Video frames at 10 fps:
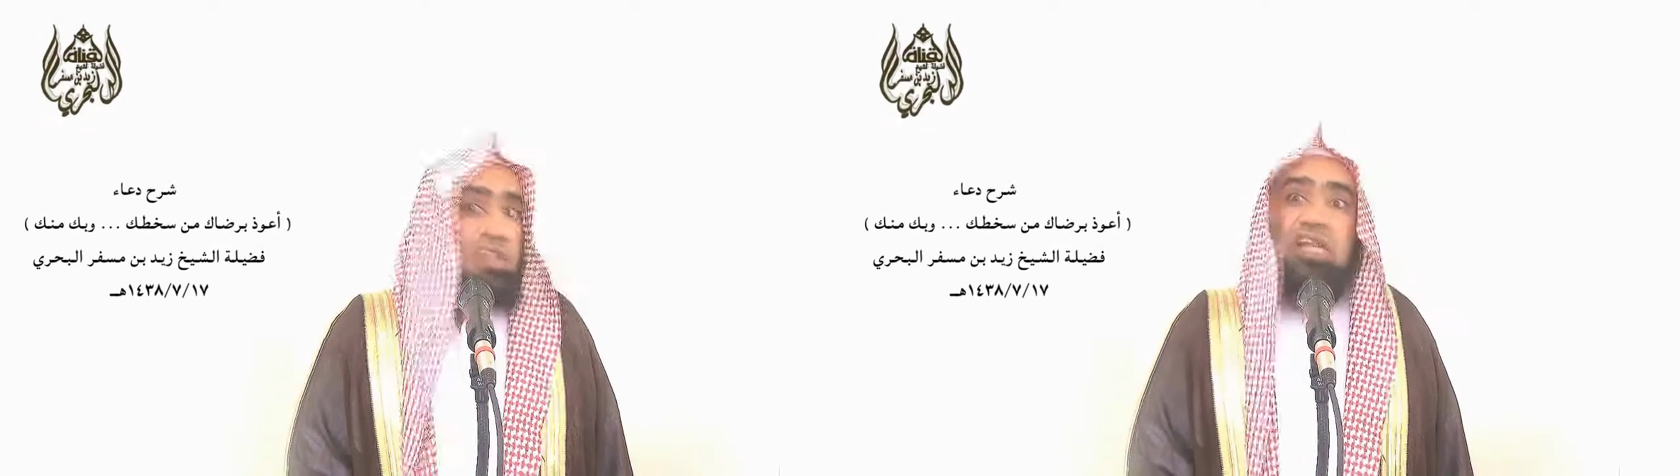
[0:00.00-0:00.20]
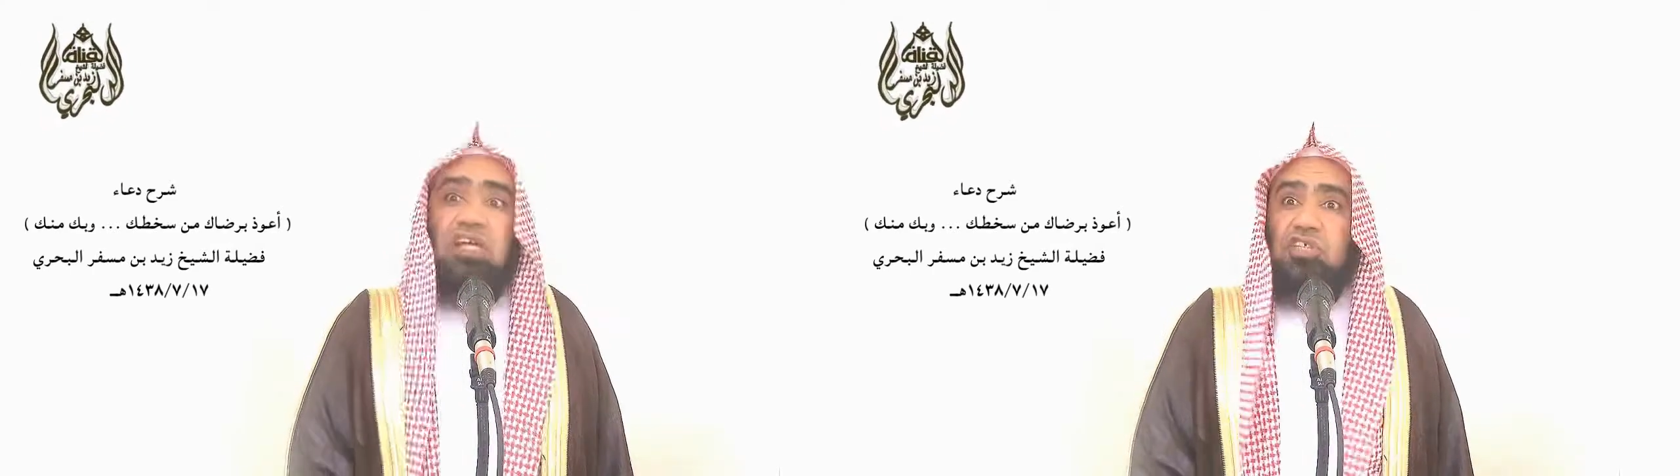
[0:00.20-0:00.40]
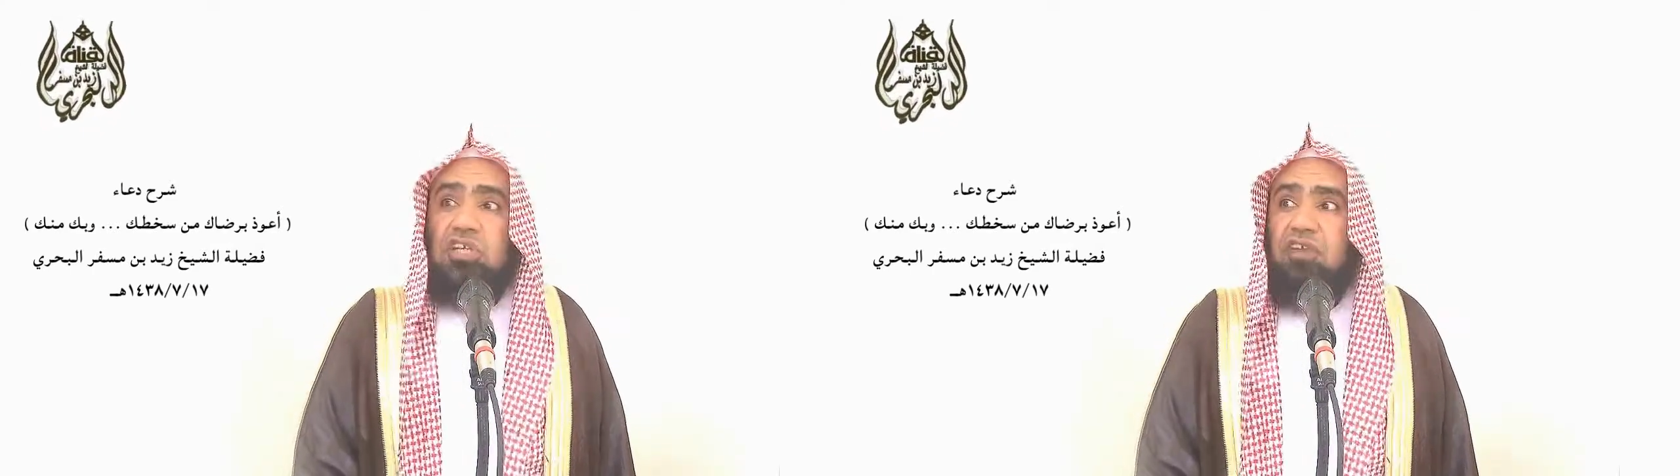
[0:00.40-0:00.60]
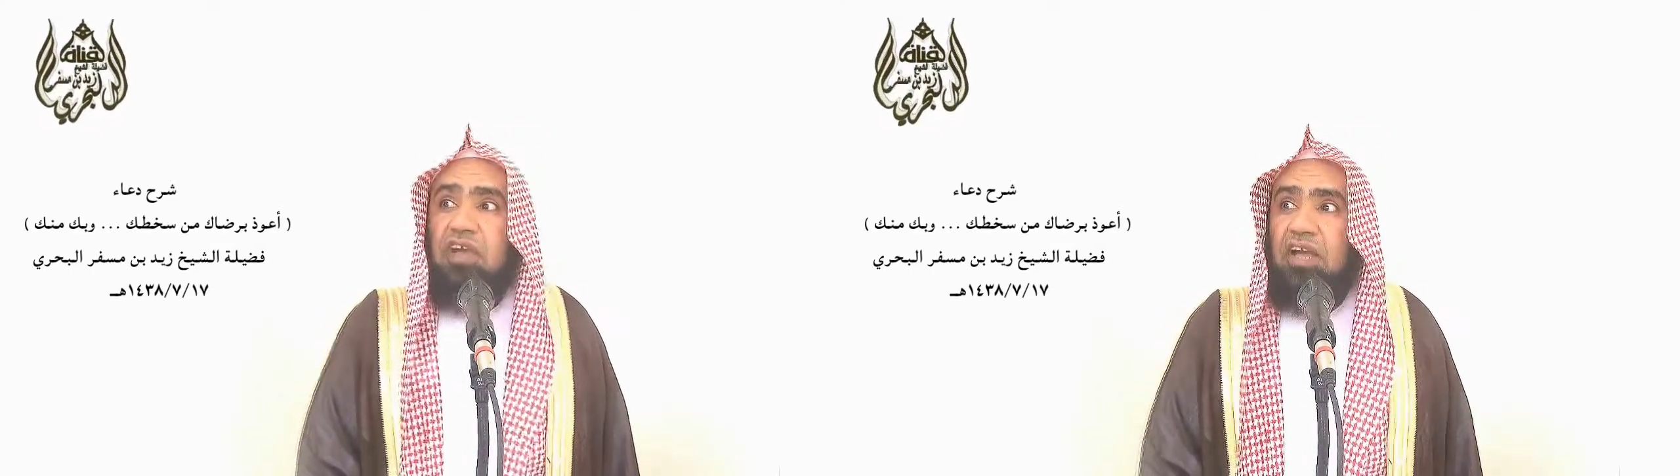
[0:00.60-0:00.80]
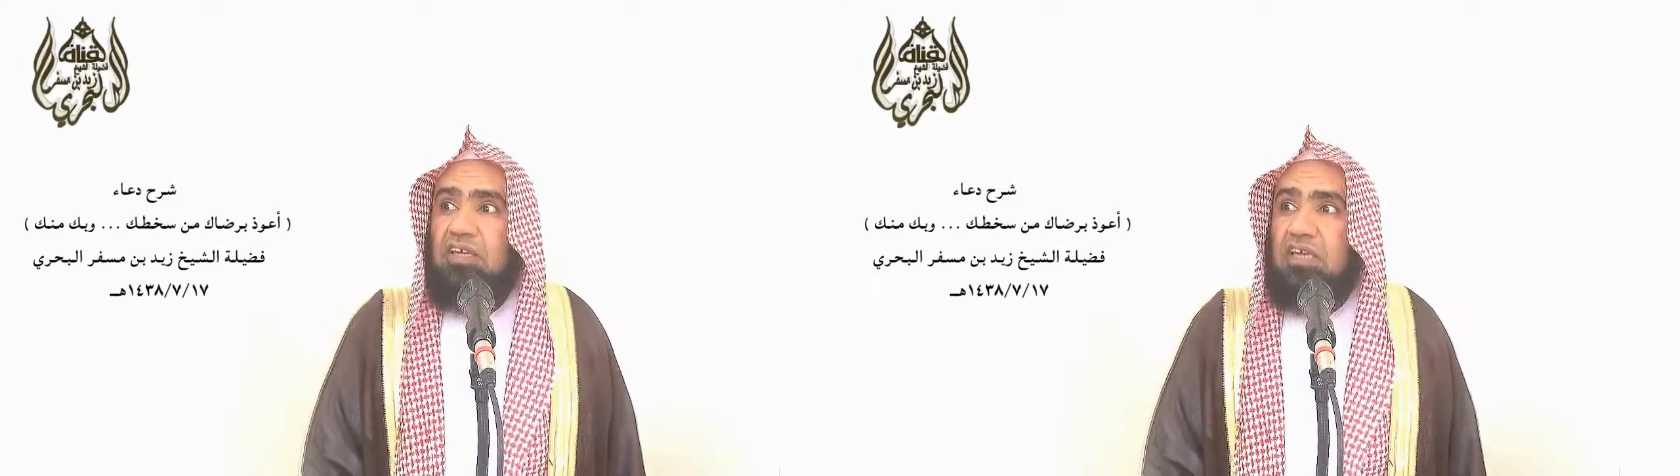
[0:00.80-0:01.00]

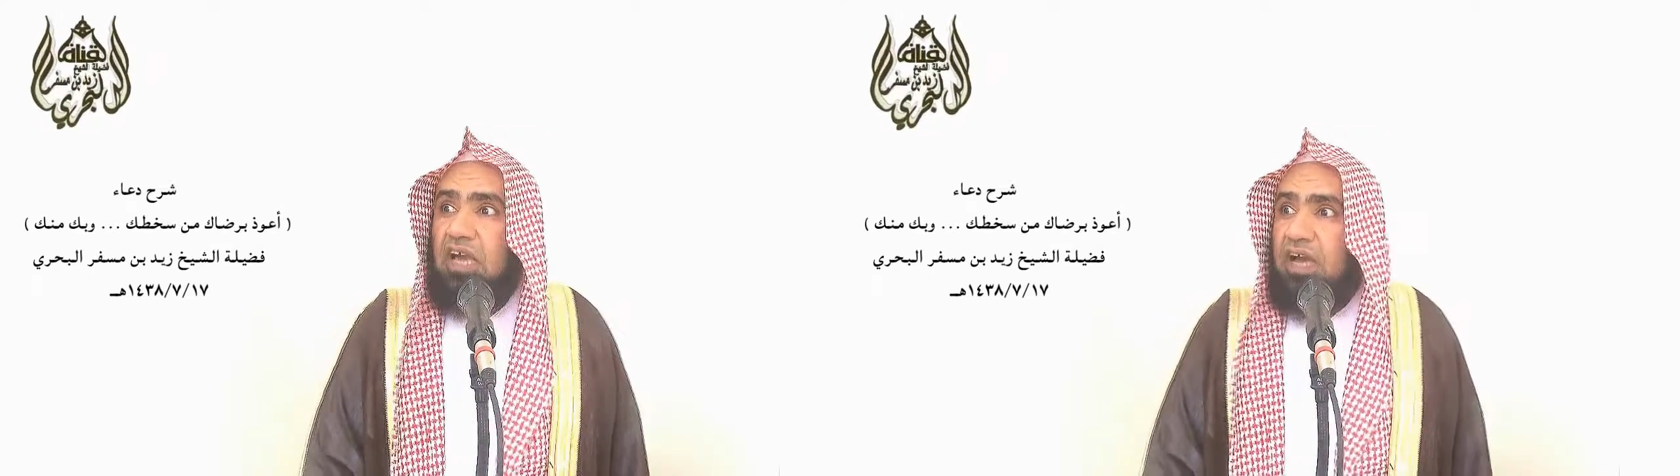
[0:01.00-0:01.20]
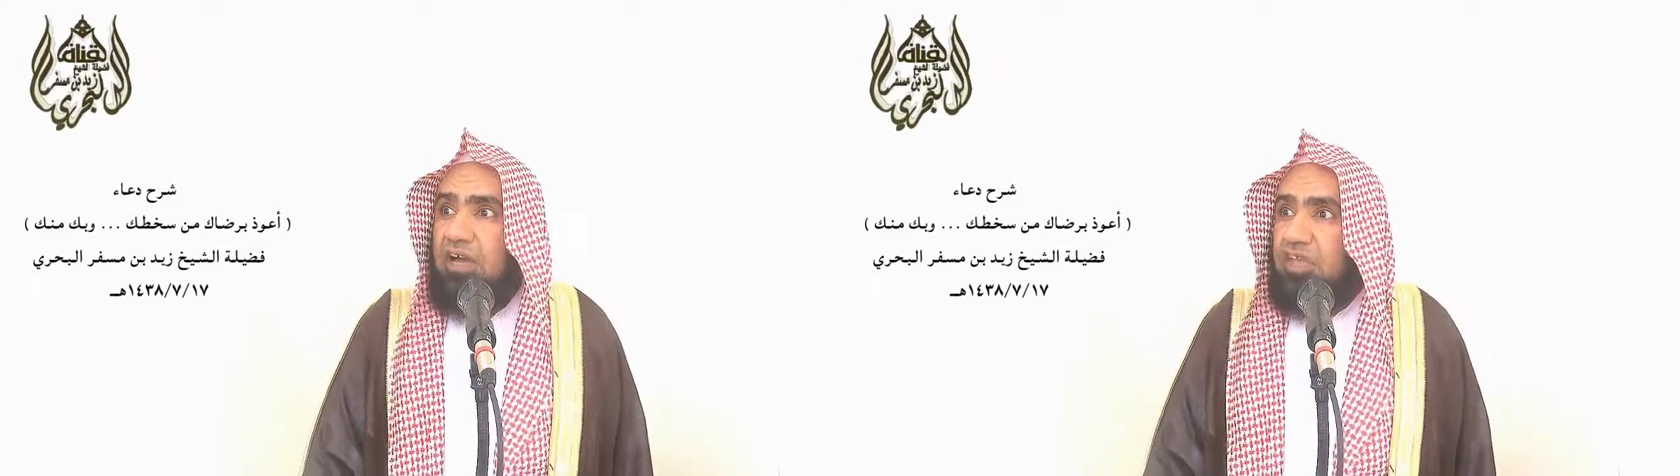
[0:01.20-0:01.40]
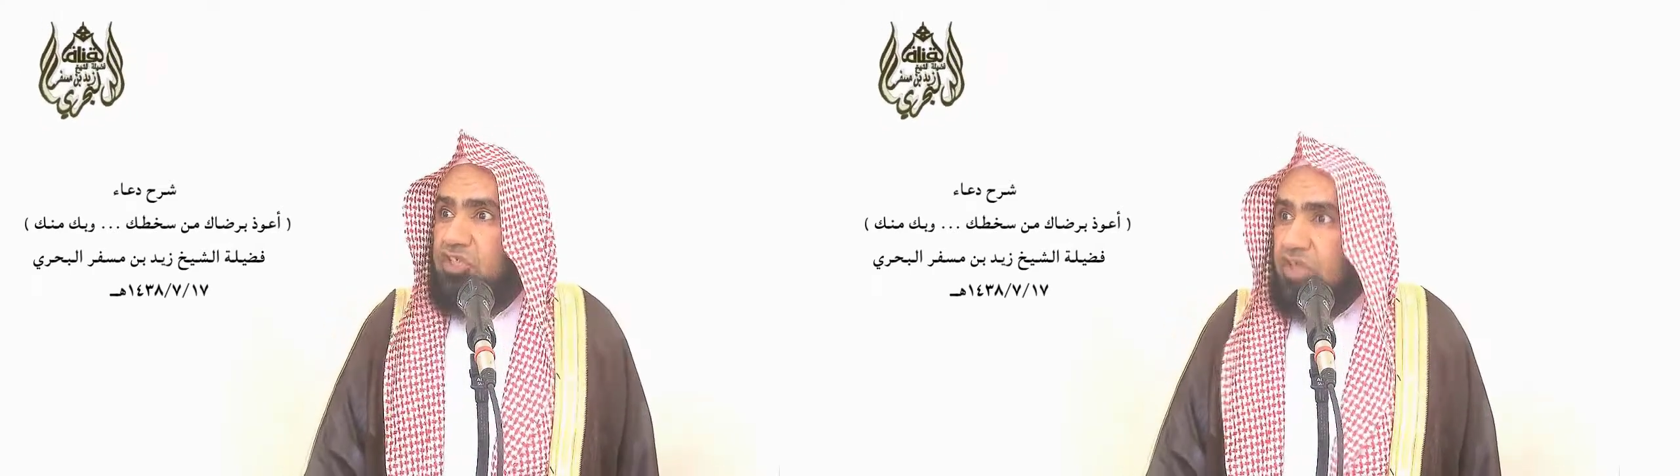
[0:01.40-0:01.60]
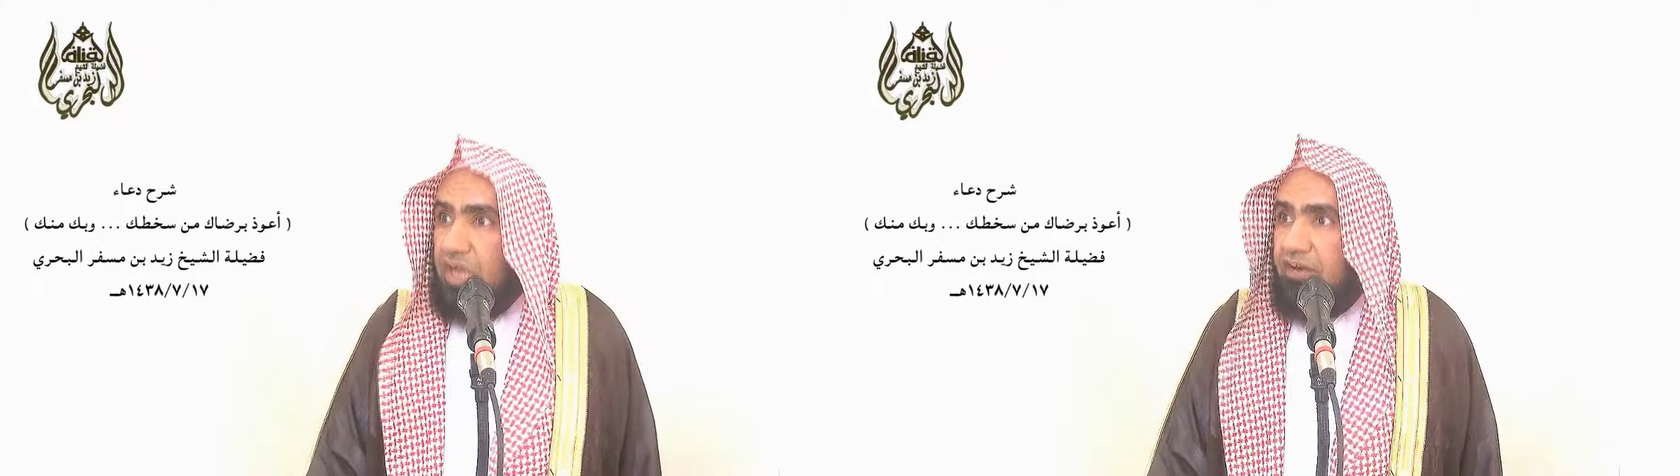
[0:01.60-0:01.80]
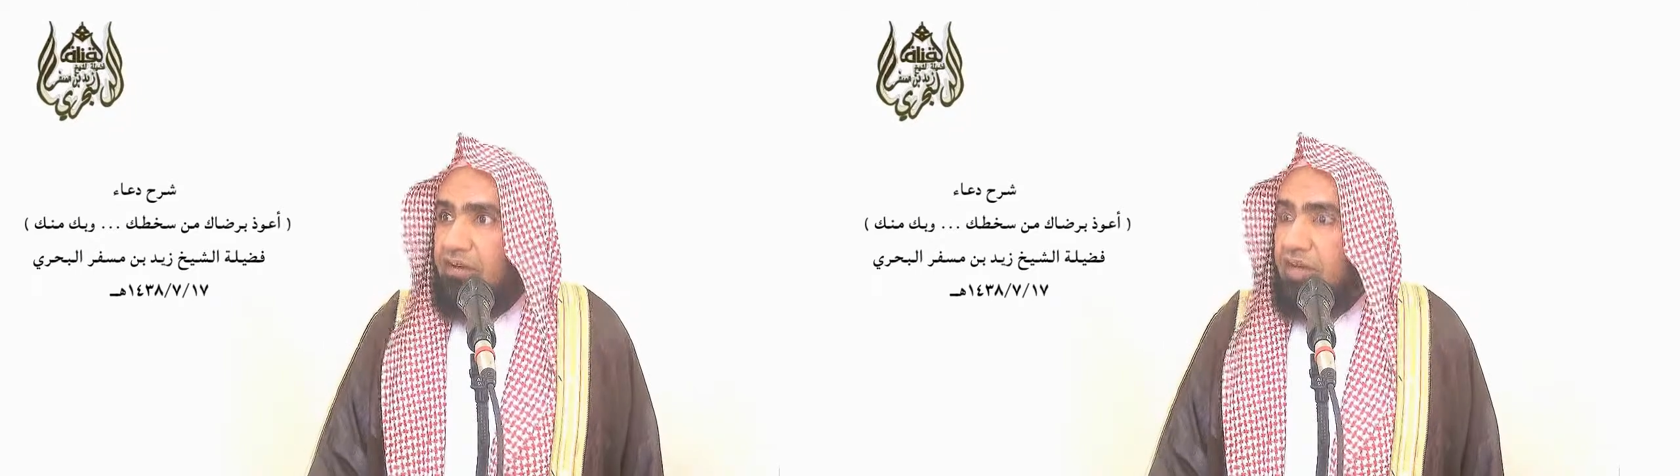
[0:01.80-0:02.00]
ليصرف عنك هذا
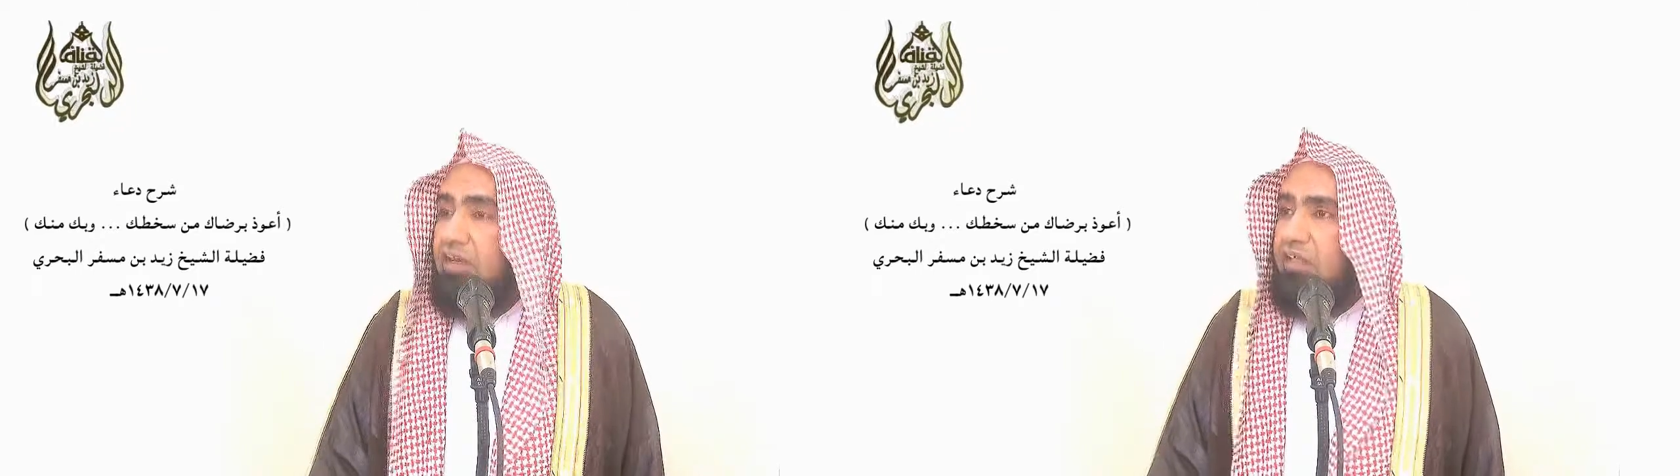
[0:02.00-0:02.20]
الشر